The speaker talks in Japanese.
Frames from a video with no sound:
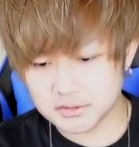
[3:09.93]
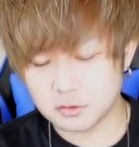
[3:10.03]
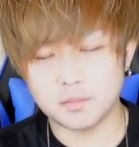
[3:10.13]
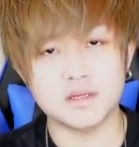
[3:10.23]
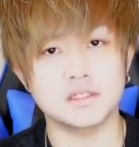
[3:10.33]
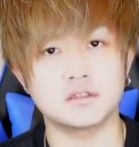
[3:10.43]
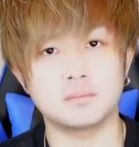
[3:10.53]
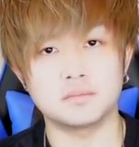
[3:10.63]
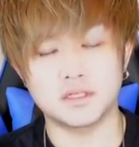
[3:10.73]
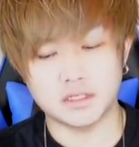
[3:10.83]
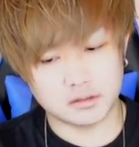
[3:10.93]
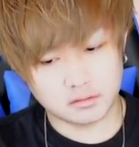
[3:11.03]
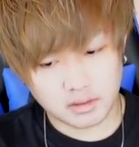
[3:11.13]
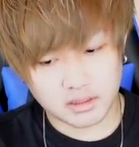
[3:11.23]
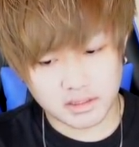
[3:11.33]
じゅうごパーセント アップできる
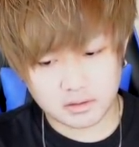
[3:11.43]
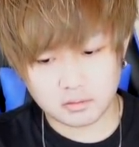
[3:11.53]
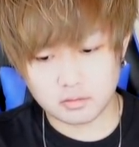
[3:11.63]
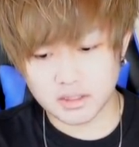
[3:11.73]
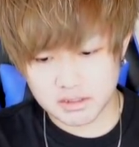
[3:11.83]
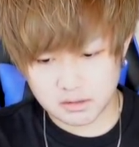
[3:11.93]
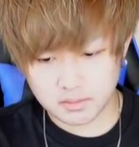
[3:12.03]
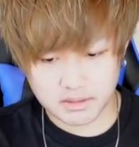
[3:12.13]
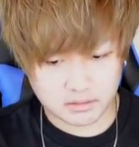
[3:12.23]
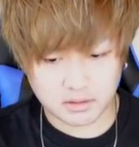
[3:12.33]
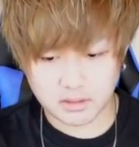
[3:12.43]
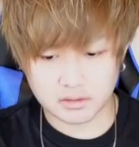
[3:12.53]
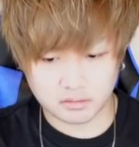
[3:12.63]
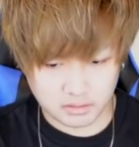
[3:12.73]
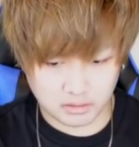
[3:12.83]
のは結構な強みになるかな
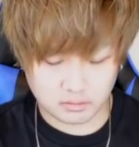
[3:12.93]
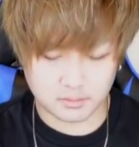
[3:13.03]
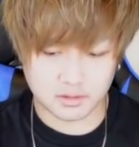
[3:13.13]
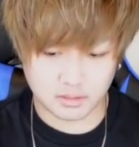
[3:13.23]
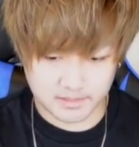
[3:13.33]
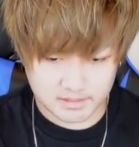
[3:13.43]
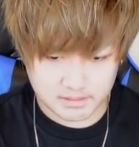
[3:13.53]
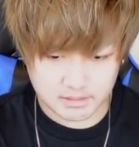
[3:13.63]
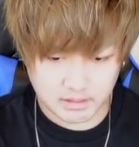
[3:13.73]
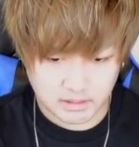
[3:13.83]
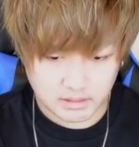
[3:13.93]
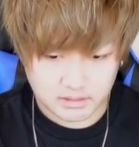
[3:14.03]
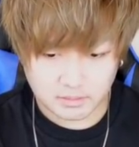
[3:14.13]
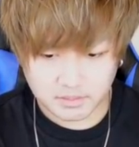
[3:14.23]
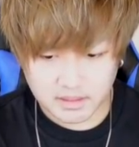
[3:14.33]
というふうに思ってます。
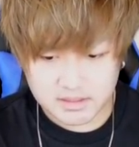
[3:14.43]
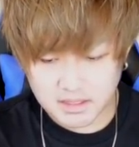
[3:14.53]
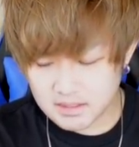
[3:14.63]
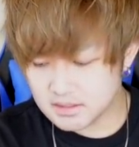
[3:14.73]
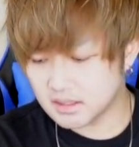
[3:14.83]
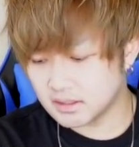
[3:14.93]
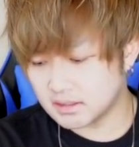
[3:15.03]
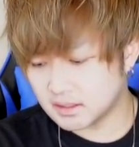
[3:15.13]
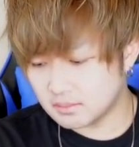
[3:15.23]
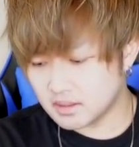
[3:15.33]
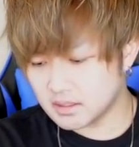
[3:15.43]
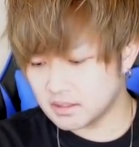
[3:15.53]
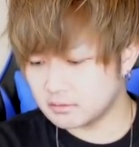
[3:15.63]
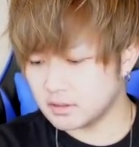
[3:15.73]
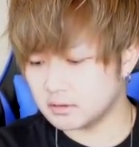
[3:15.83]
で、やっぱ エスエス がね、溜まり
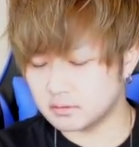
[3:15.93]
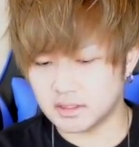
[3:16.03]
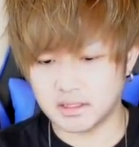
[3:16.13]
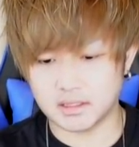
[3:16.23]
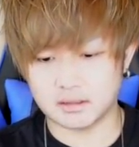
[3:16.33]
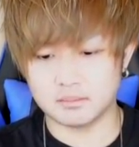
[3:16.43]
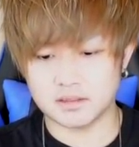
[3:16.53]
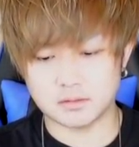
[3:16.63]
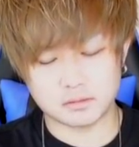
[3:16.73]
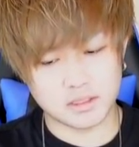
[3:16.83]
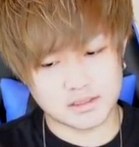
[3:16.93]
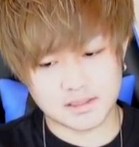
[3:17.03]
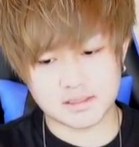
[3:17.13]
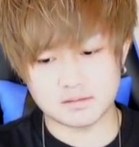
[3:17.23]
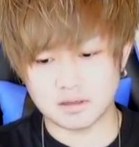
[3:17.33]
にくいので、まあ、即必
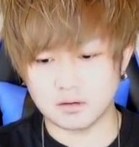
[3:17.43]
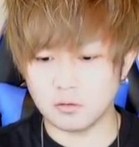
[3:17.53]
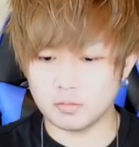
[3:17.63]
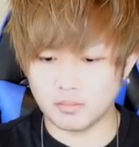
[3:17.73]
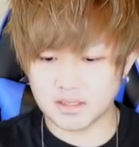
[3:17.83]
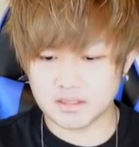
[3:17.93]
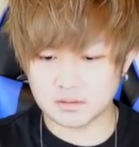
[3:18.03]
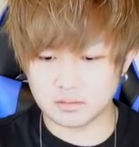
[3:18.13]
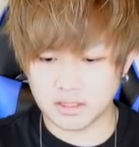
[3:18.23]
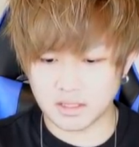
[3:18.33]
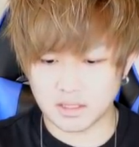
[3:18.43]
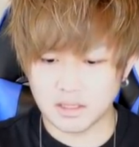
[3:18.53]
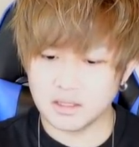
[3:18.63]
殺はほぼマストで